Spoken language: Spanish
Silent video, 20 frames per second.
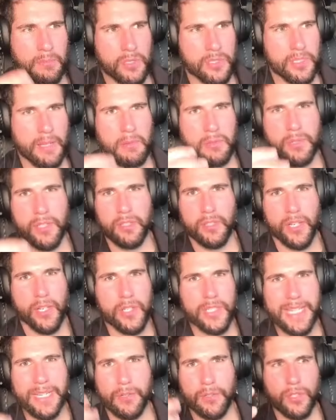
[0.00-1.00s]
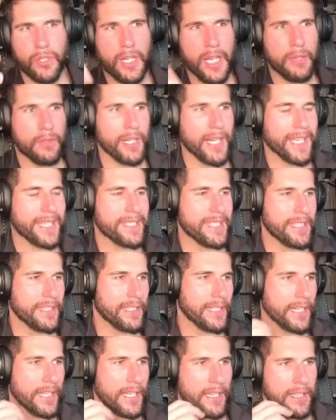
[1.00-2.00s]
estamos viendo que no están controlando la
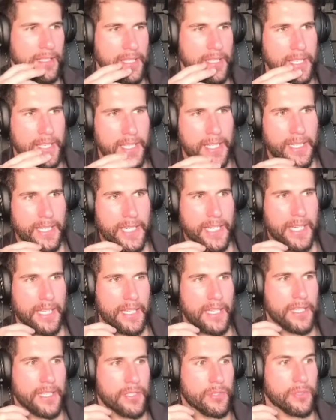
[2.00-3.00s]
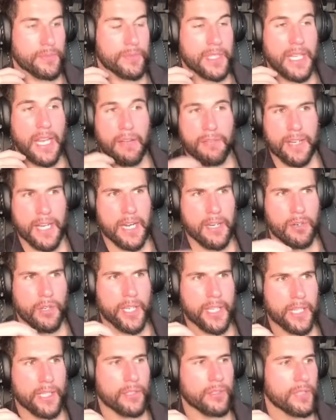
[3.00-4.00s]
excéntrica, ni nada de eso. Y al final es lo
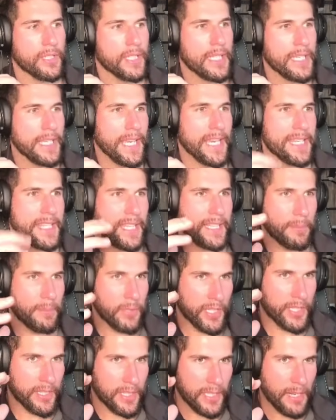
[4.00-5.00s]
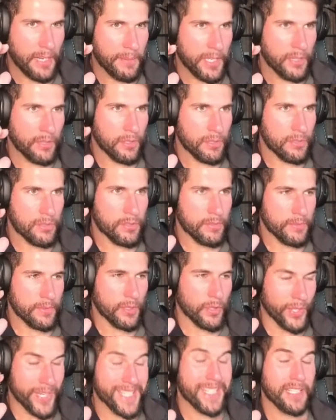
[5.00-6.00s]
que digo, este tipo de entrenamientos,
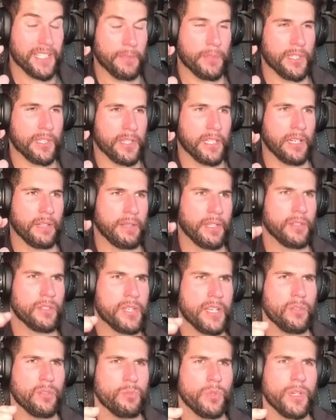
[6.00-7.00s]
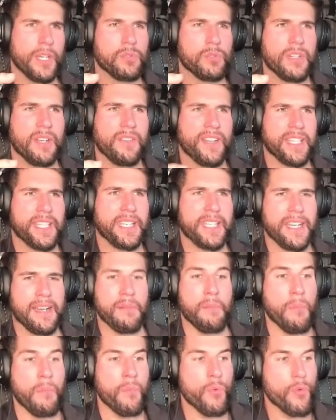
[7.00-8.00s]
con este tipo de entrenamientos acumulas una fatiga
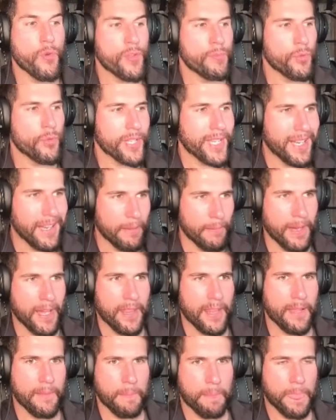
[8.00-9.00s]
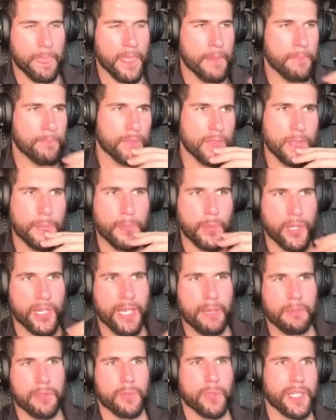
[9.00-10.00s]
muy, muy elevada. ¿Por
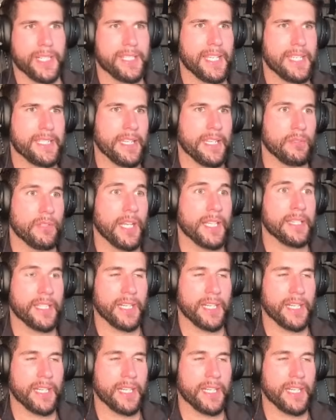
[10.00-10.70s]
qué? Pues porque estás yendo a altas